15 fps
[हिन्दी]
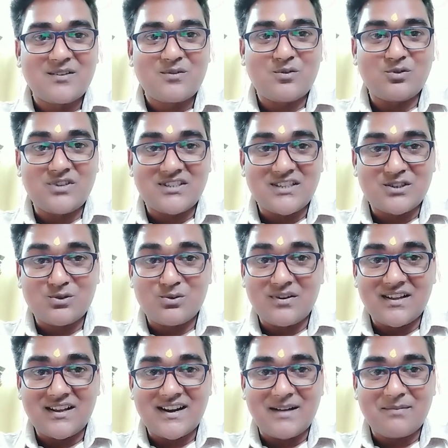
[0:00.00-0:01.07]
को जिसे
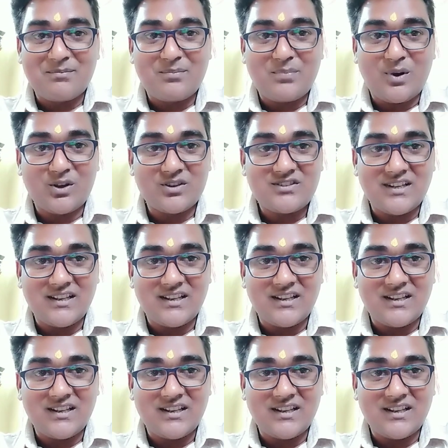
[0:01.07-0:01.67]
सुनकर आप बहुत